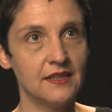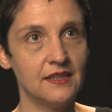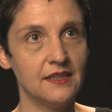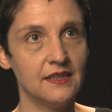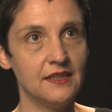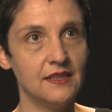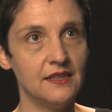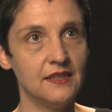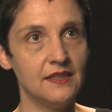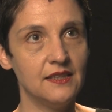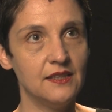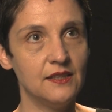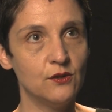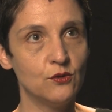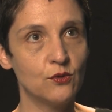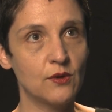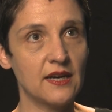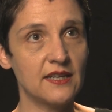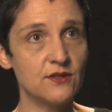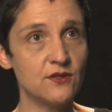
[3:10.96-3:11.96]
E, e,
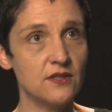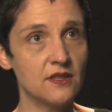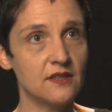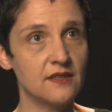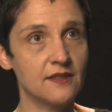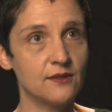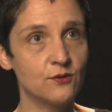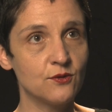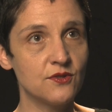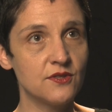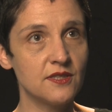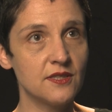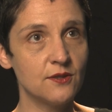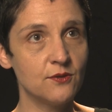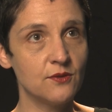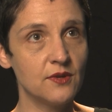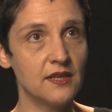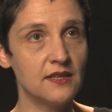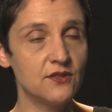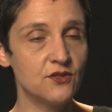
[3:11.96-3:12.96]
no caso da
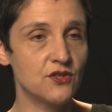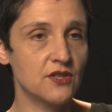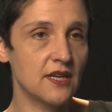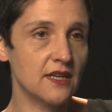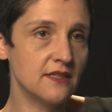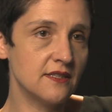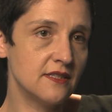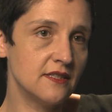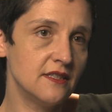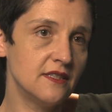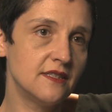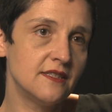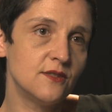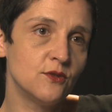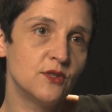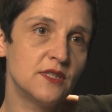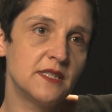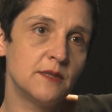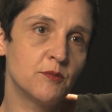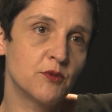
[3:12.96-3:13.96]
tradução, ele já se
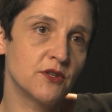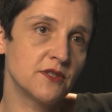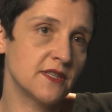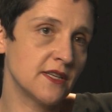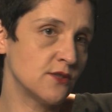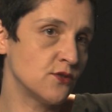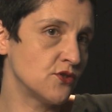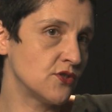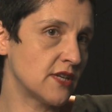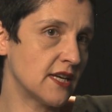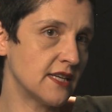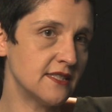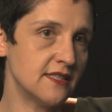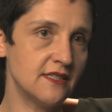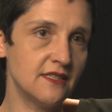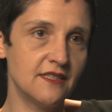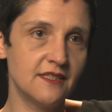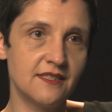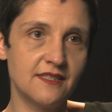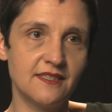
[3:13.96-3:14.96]
inicia, esse processo já
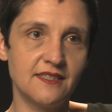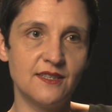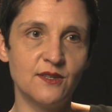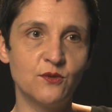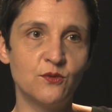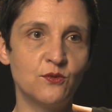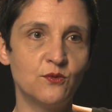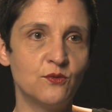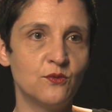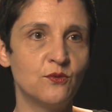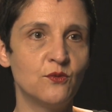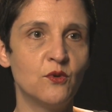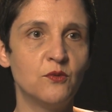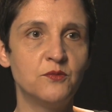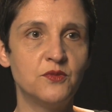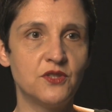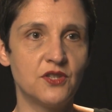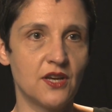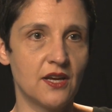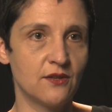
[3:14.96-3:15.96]
se inicia com um
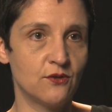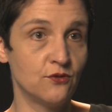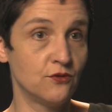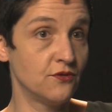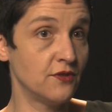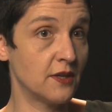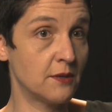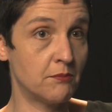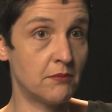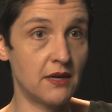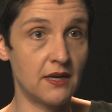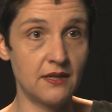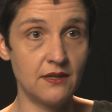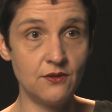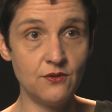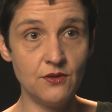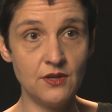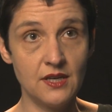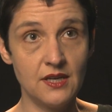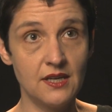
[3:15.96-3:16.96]
objeto
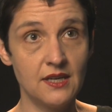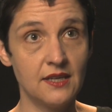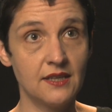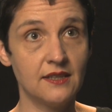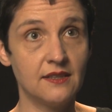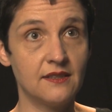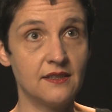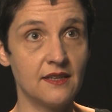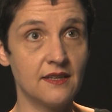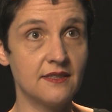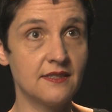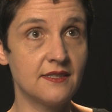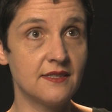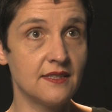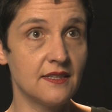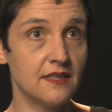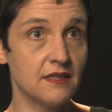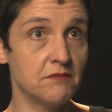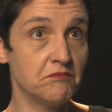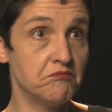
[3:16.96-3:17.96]
verbal que tem que
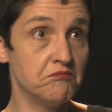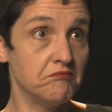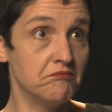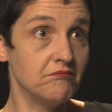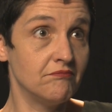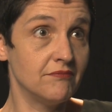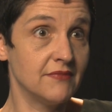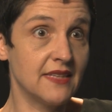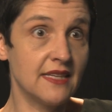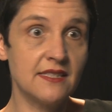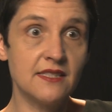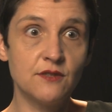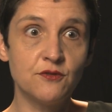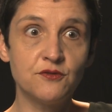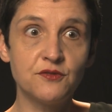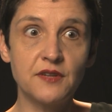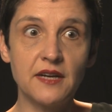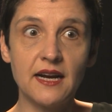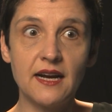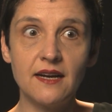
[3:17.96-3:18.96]
ser
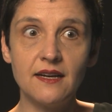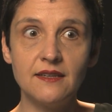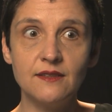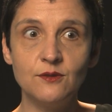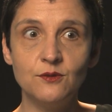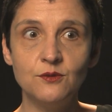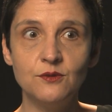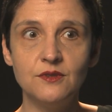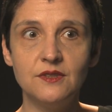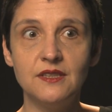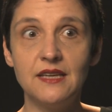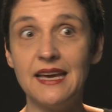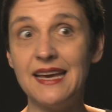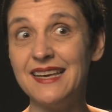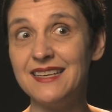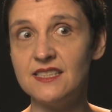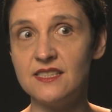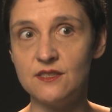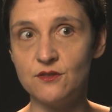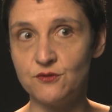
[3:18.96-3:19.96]
decifrado e
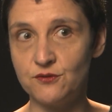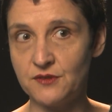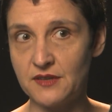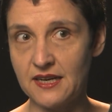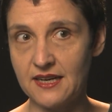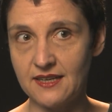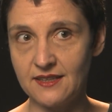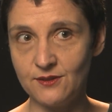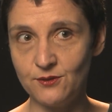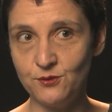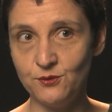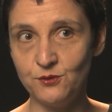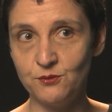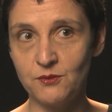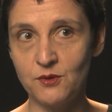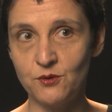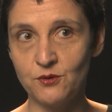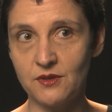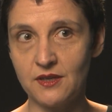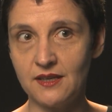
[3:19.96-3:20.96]
recifrado
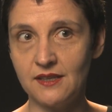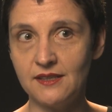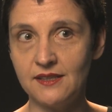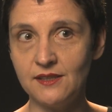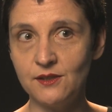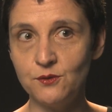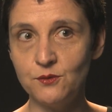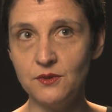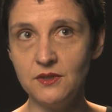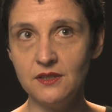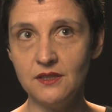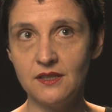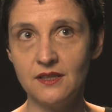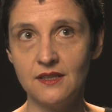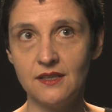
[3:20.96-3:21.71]
numa outra língua.